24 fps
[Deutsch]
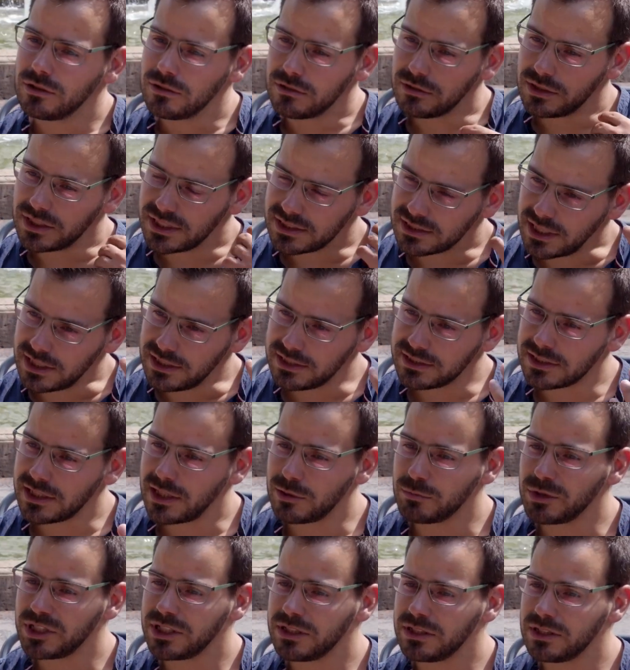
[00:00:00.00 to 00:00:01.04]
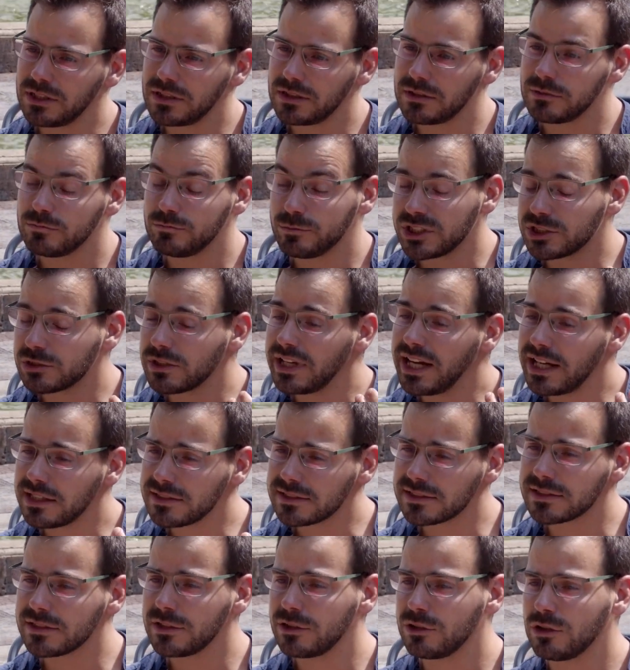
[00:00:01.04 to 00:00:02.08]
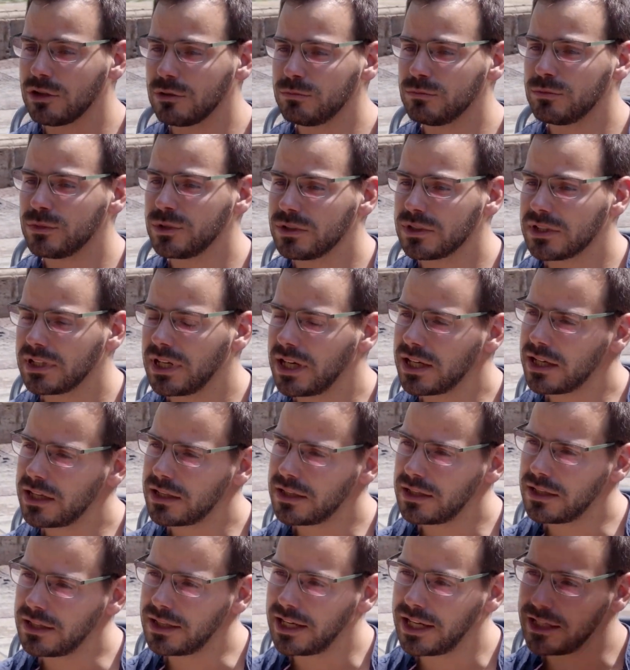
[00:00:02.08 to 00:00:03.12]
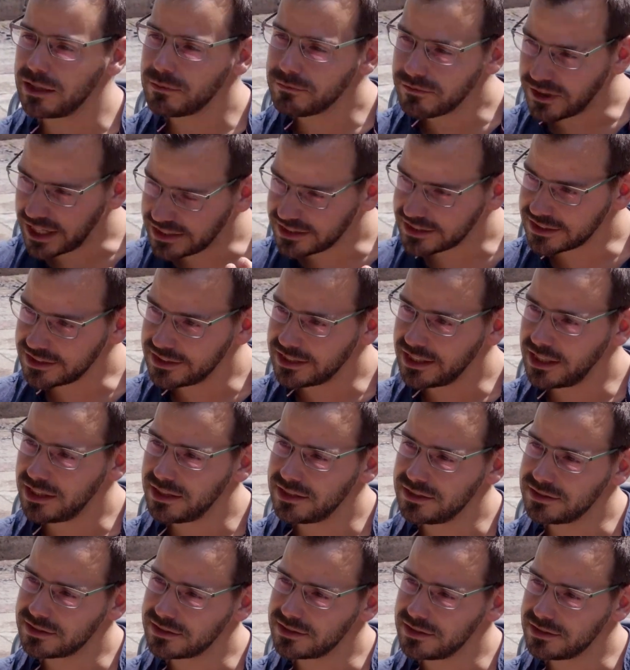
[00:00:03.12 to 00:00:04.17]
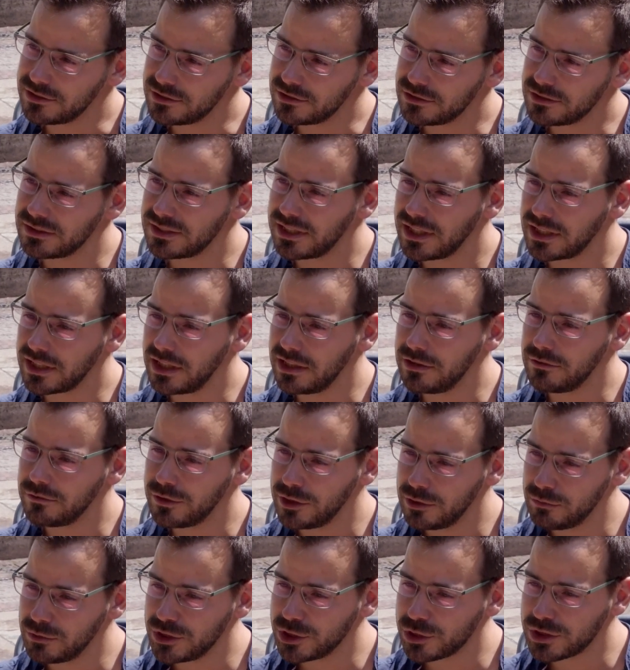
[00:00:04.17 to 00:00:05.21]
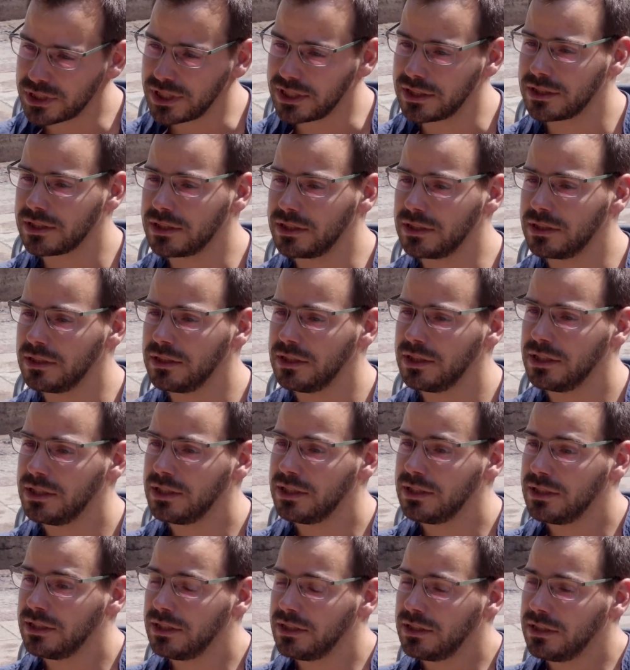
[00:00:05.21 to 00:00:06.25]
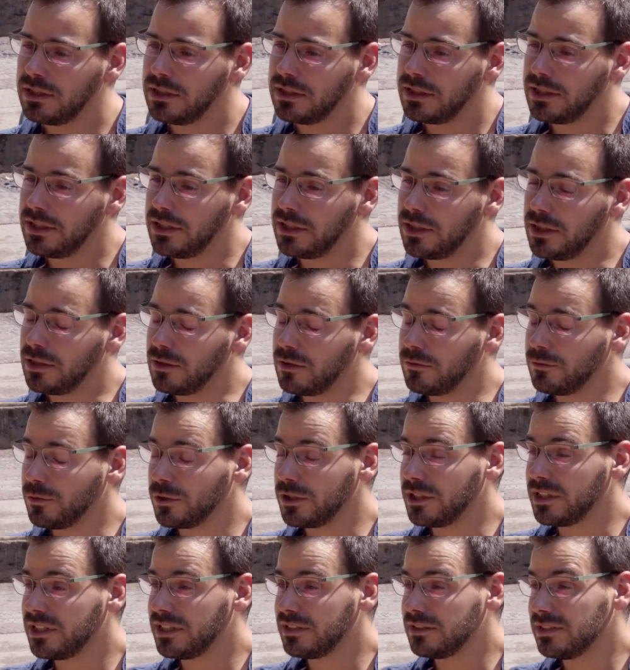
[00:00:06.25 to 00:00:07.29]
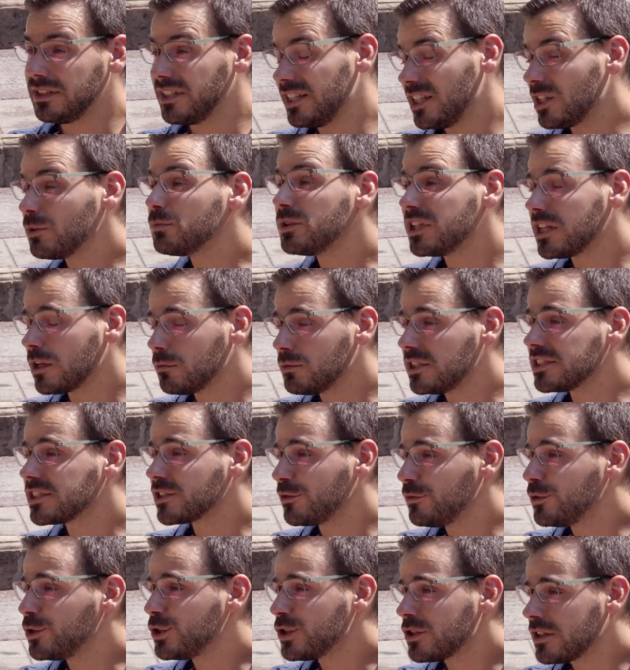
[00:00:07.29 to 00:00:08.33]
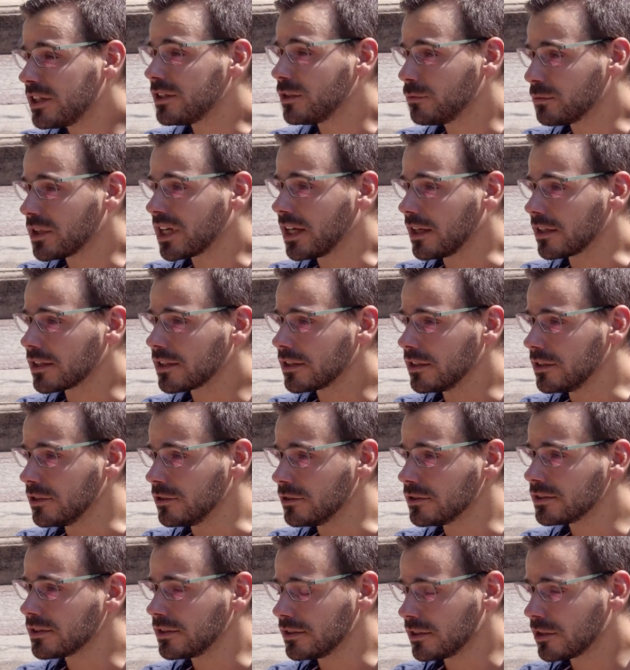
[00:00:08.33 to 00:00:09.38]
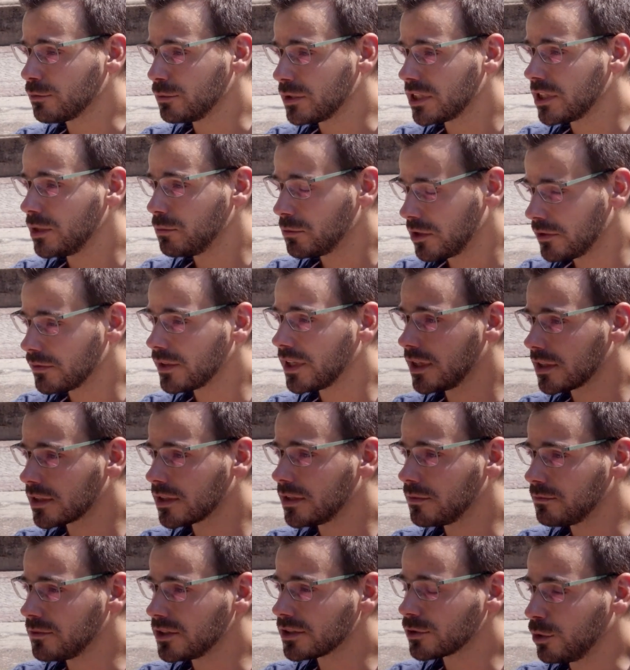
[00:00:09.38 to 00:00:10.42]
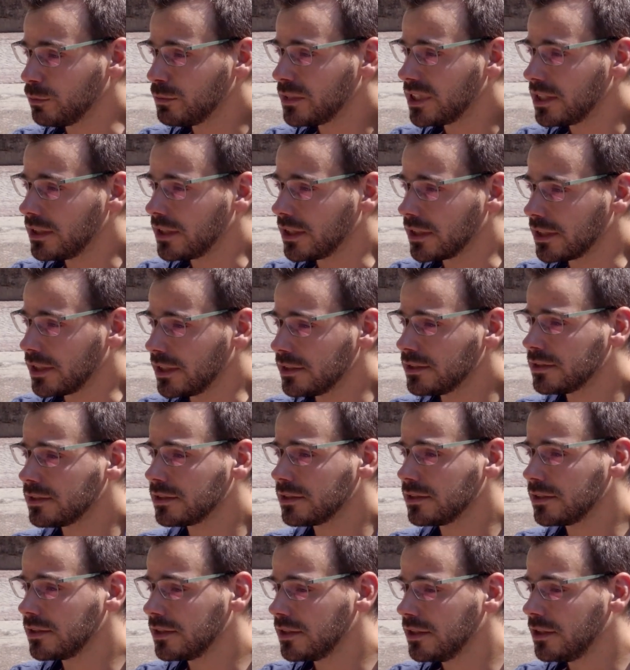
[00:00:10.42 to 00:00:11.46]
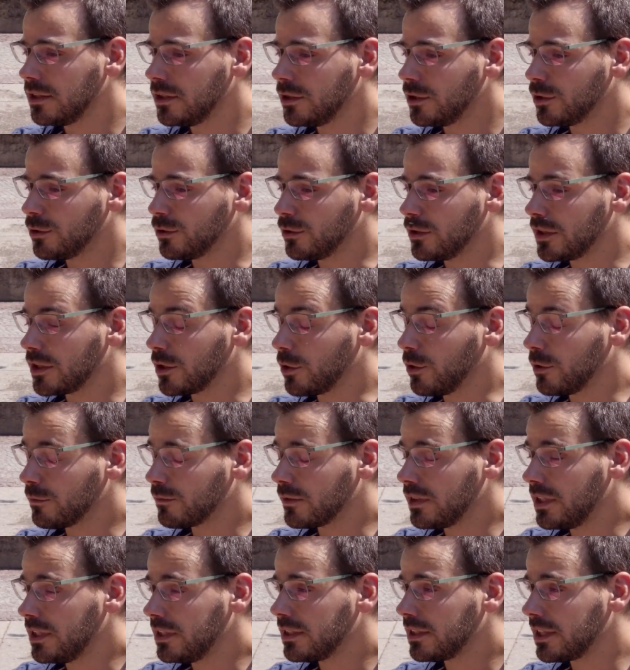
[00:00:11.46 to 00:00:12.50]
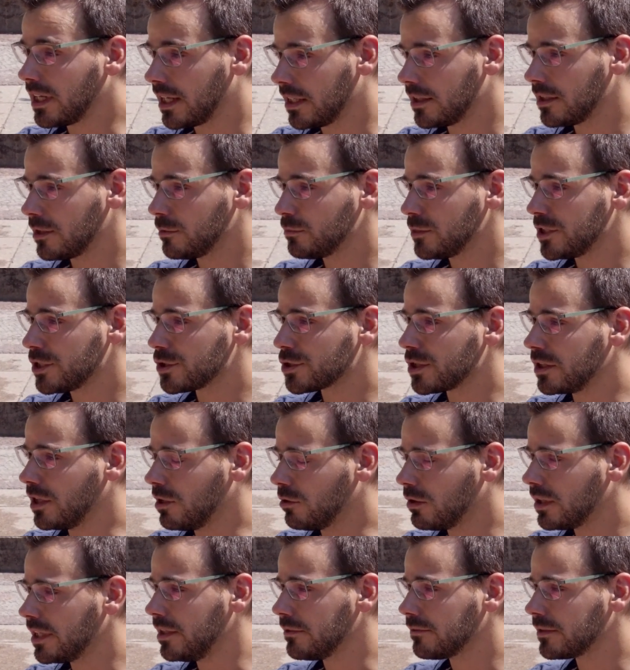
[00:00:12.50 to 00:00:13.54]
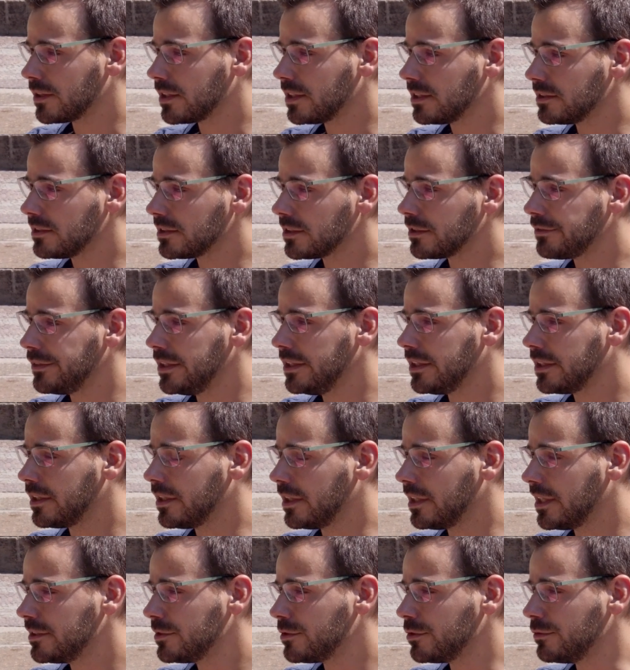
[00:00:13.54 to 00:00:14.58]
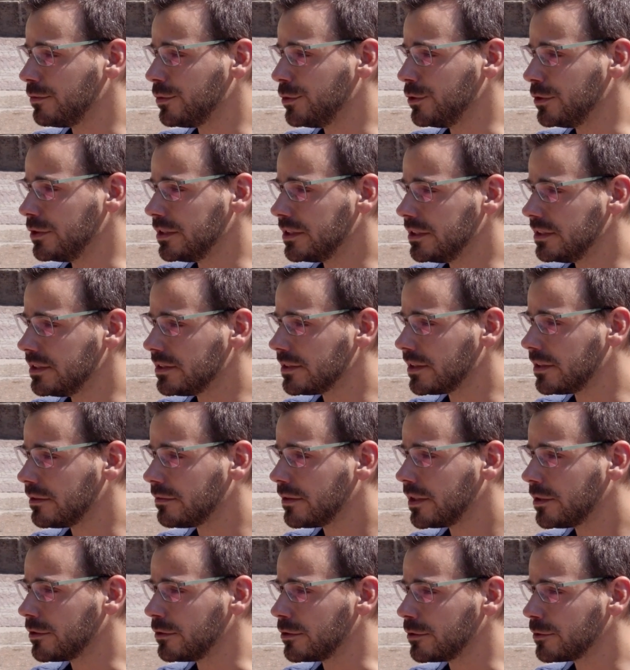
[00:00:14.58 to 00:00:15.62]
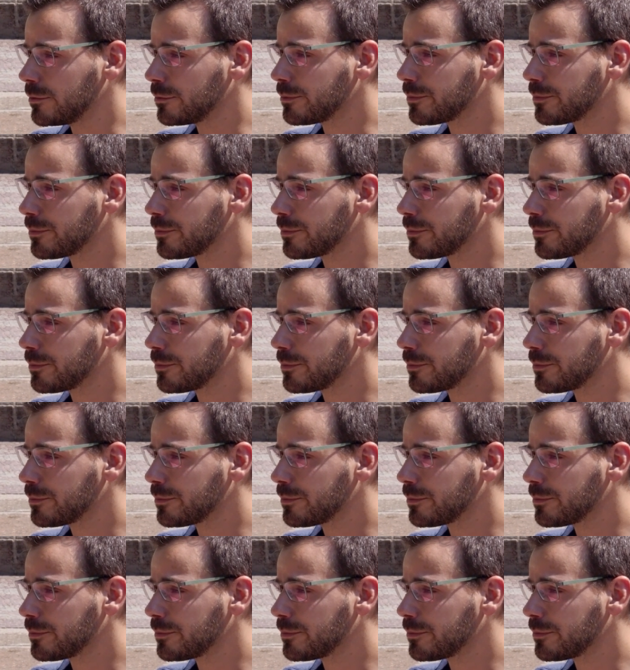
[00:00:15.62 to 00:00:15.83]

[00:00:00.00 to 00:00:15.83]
Und das alles habe ich mir zu Herzen genommen und nach einem weiteren Jahr ist dann sozusagen ein Film entstanden, äh, von dem ich mir damals gewünscht hätte im Krankenhaus, als ich mich eben gefragt habe, was kommt denn da jetzt? Und der hoffentlich anderen Menschen auch helfen kann, sich weniger allein zu fühlen in dieser Erfahrung.